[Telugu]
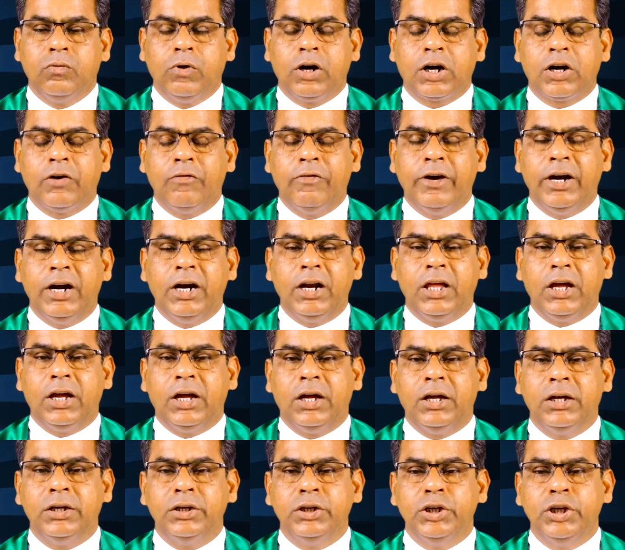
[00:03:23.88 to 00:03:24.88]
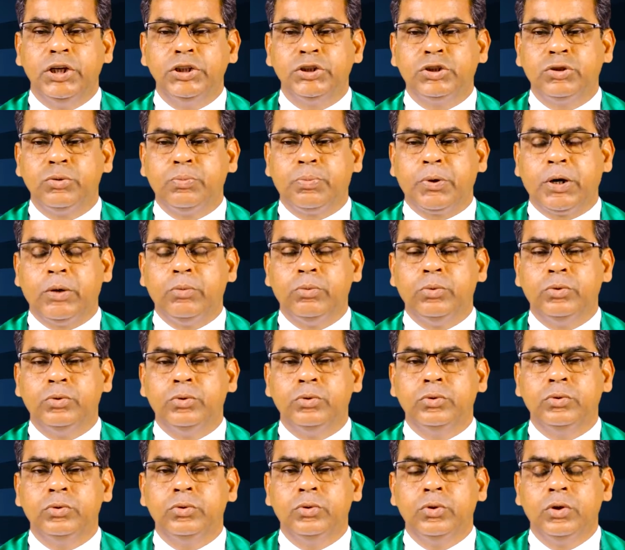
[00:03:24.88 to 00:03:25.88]
ఒకవేళ యేసు ప్రభు
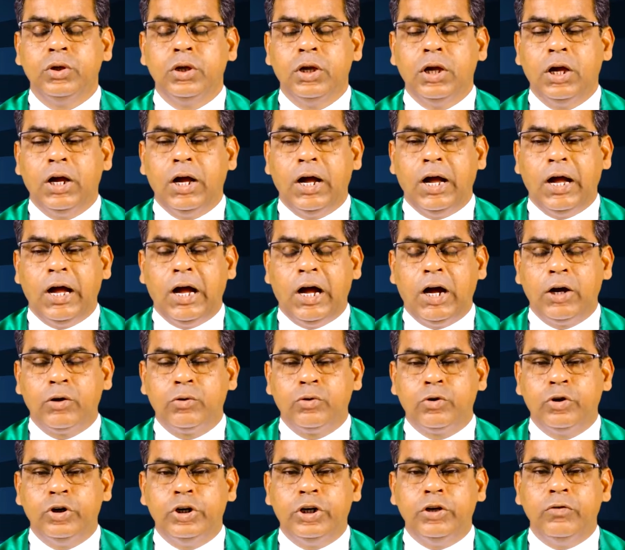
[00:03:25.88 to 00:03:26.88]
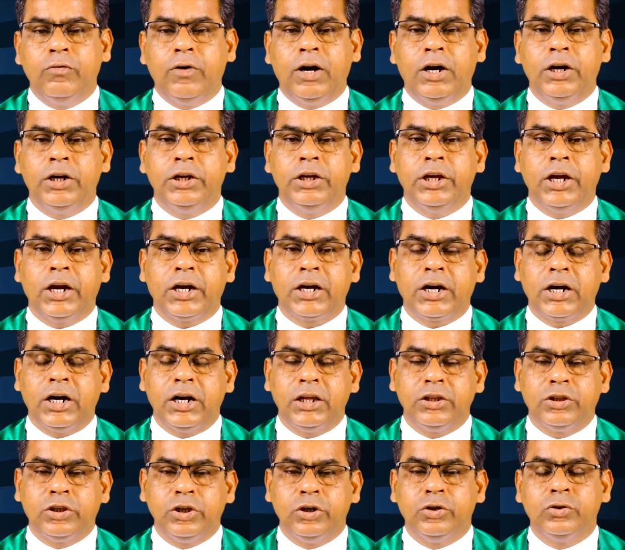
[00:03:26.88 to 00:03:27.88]
ఆ గురుడివాడు
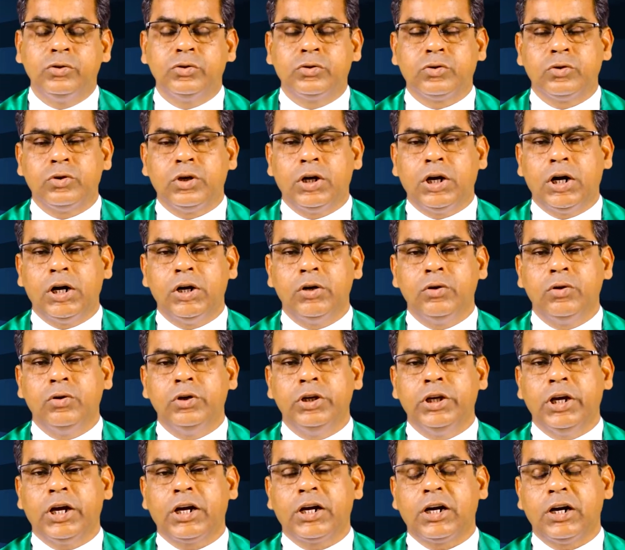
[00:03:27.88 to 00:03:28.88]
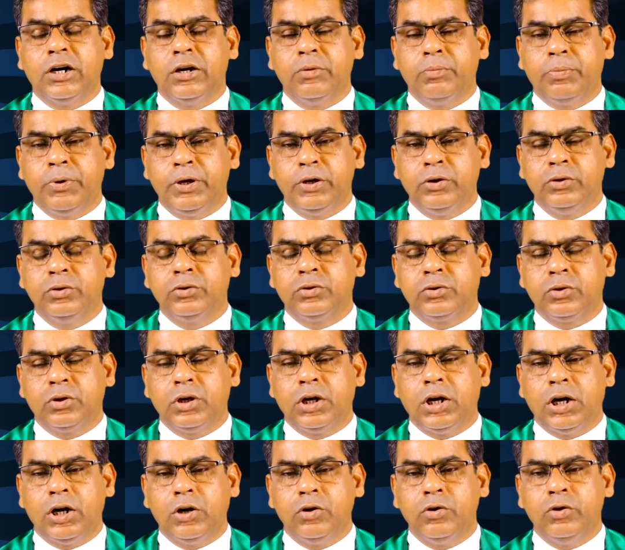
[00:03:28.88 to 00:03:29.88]
ఎక్కడ తిరుగుతున్నాడో ఎక్కడ
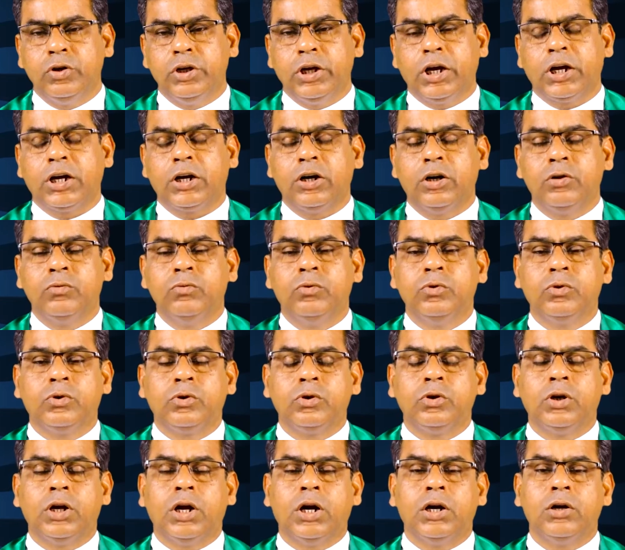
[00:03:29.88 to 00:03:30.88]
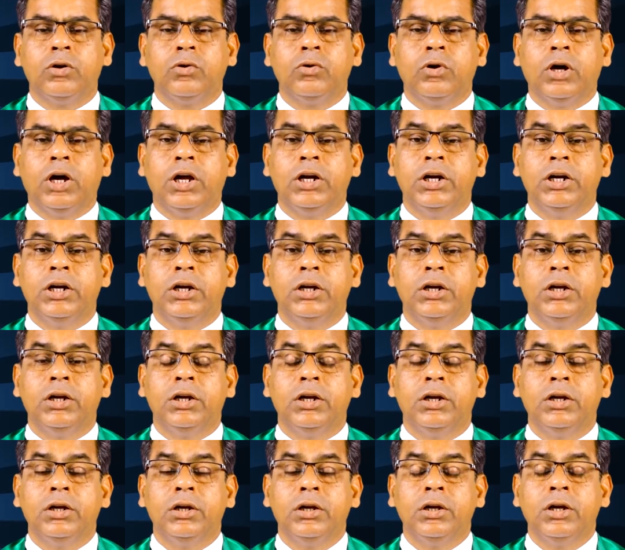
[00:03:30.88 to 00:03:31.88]
పెరుగుతున్నాడో ఎక్కడ ఉంటున్నాడో అని
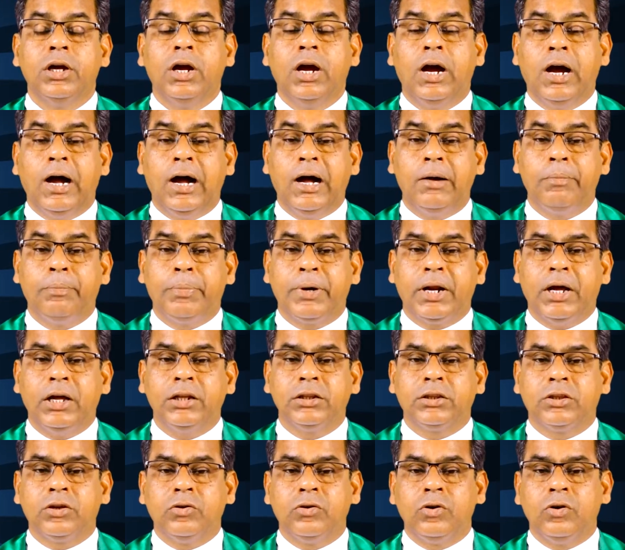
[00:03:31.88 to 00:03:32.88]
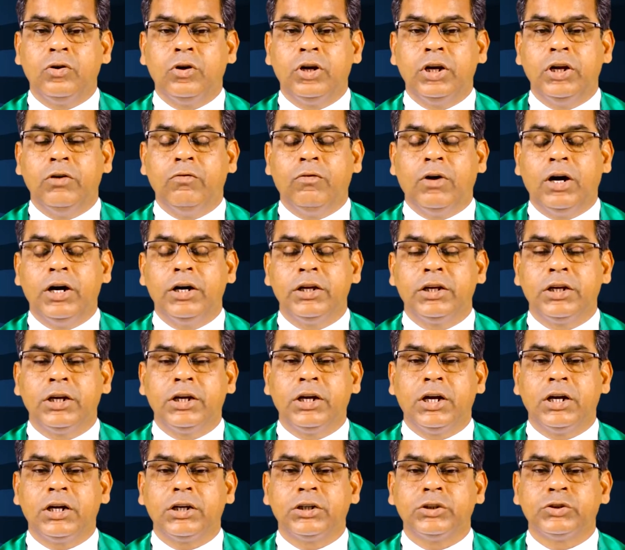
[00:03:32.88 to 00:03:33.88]
ఆ ప్రాంతంలోనే వాడికి
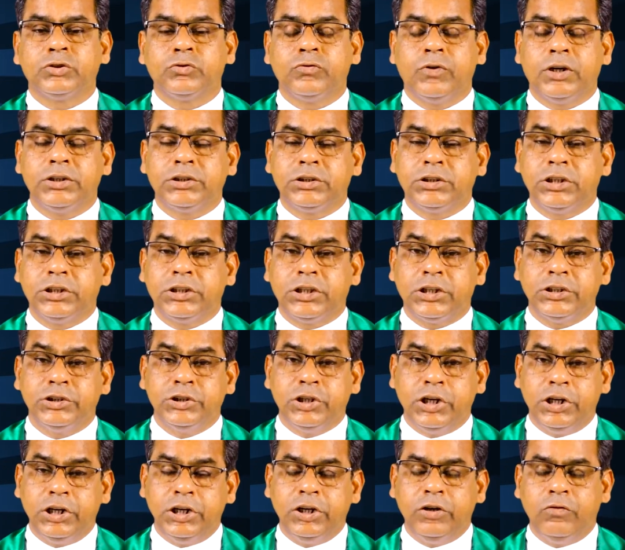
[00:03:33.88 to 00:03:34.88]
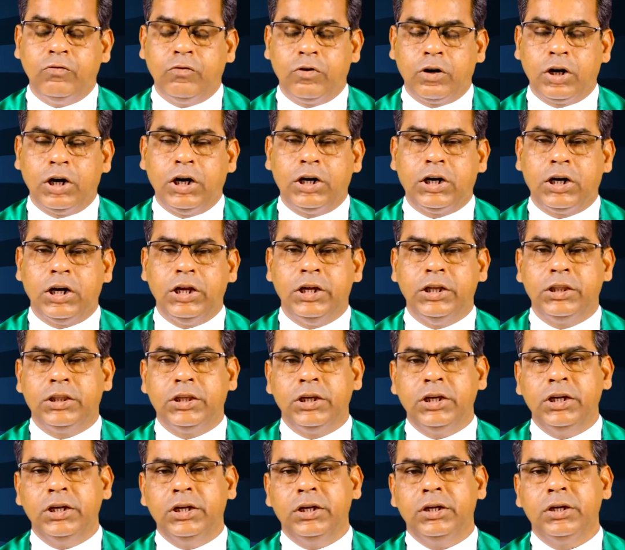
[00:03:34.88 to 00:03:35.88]
గనక స్వస్థత జరిగి
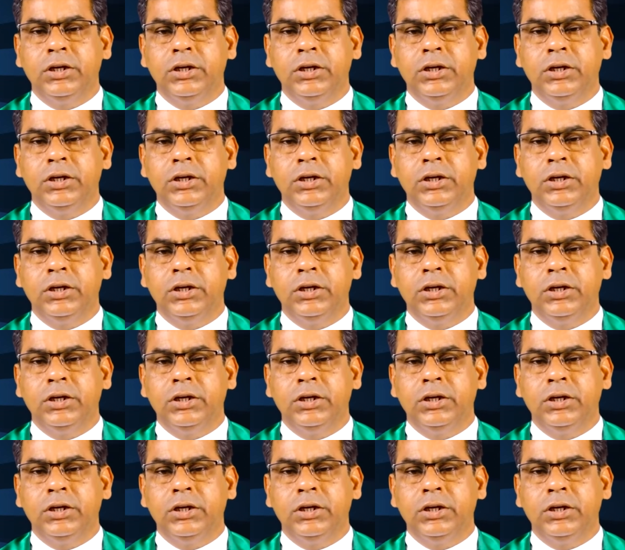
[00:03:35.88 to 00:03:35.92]
ఉన్నట్లయితే